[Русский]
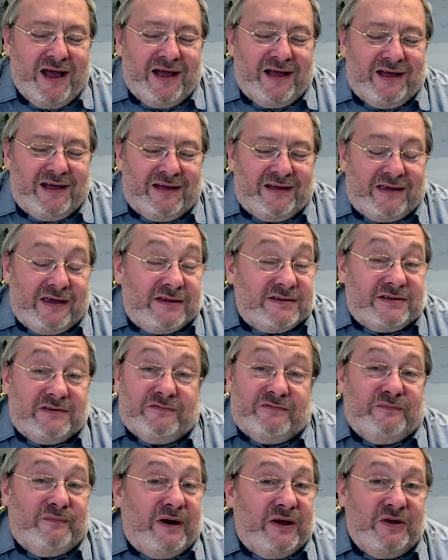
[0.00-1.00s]
а, я не знаю,
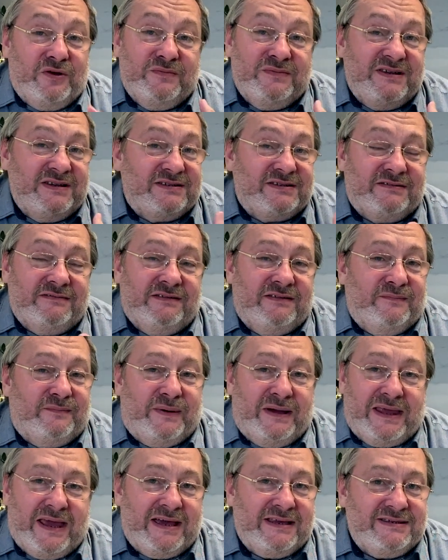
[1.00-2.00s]
в моем детстве это
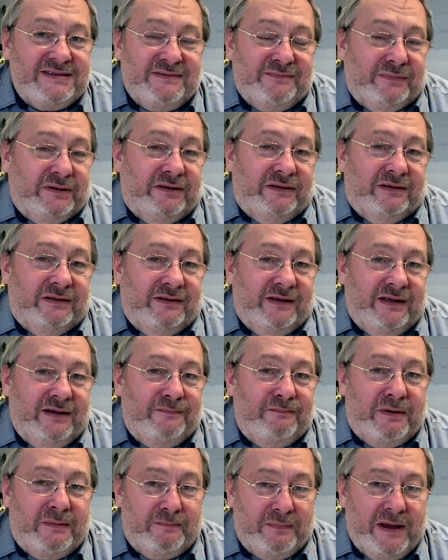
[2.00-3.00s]
понятие было, да,
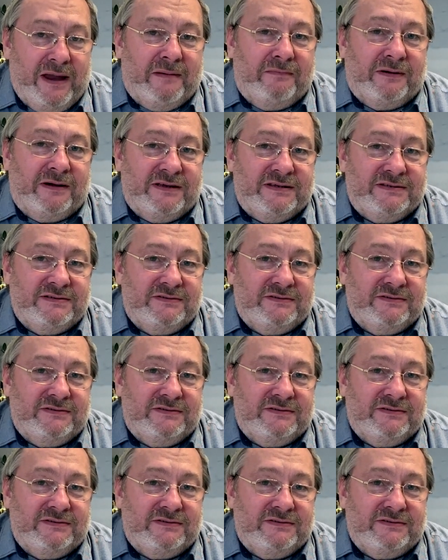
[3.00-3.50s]
поплямкать.